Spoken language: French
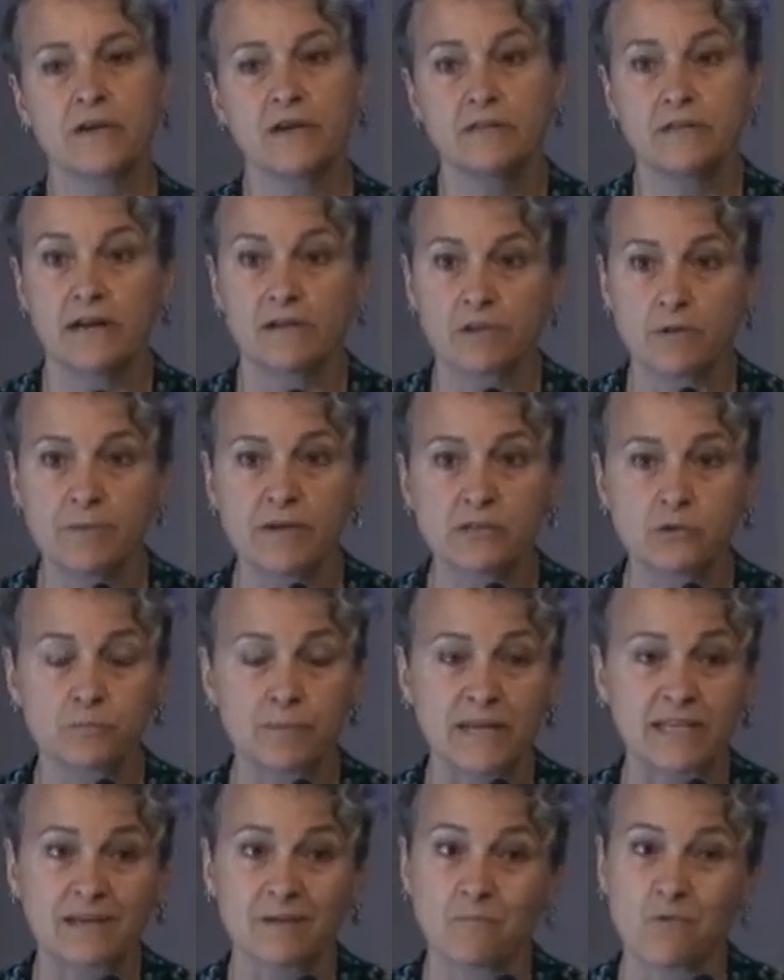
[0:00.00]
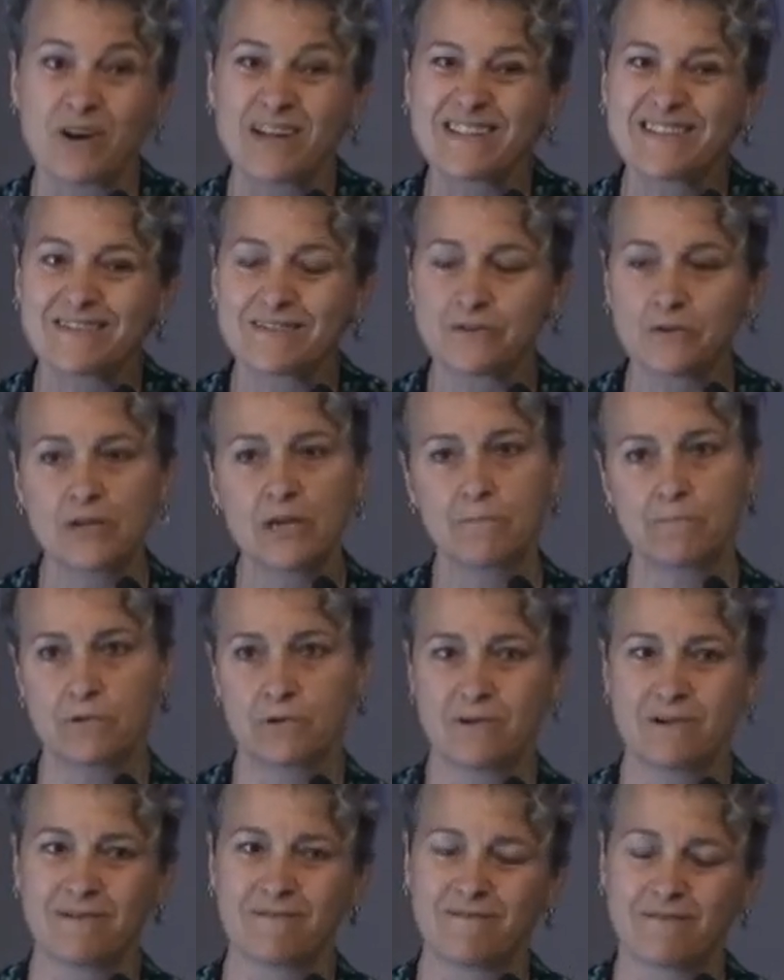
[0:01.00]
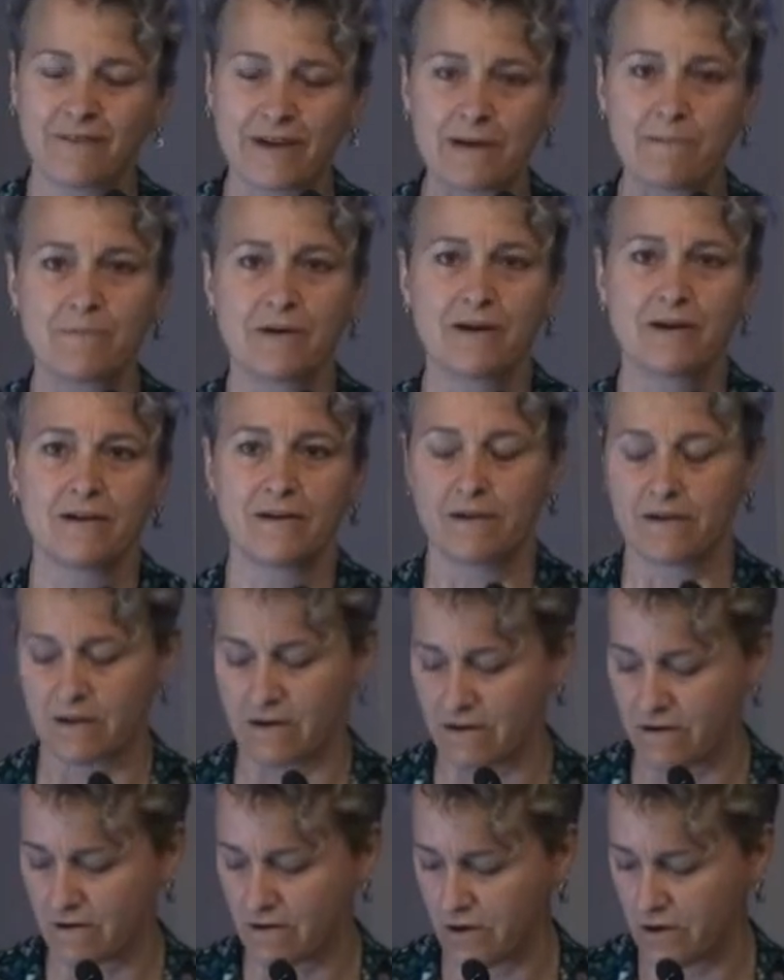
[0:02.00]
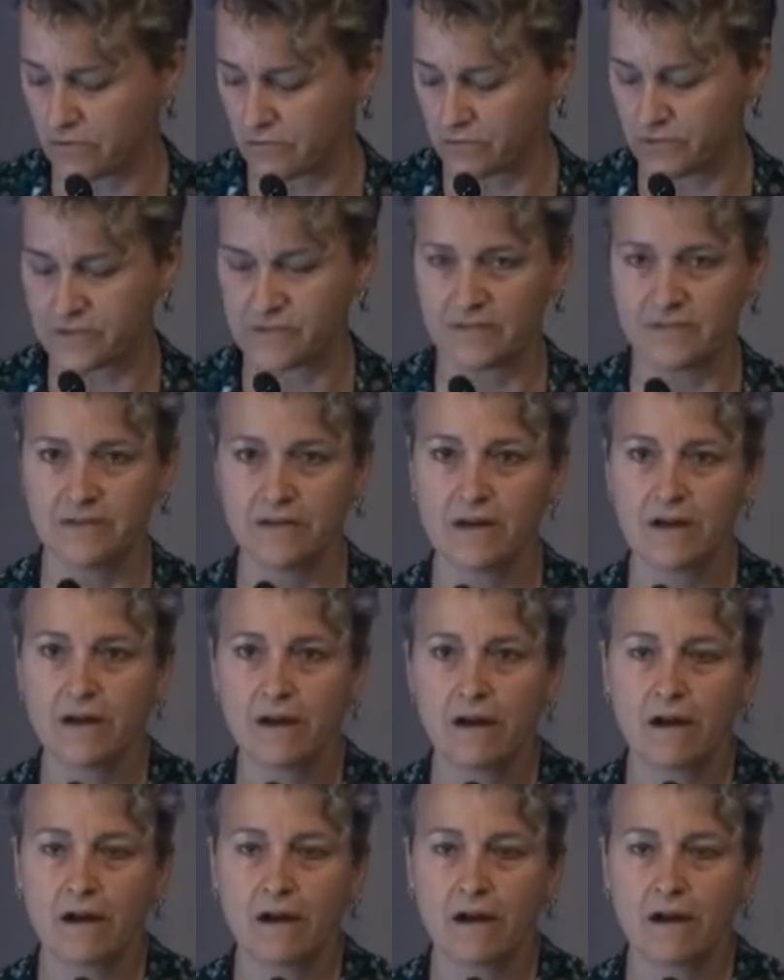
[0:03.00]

Et dans le domaine du patrimoine, ce n'est pas vraiment euh, un outil,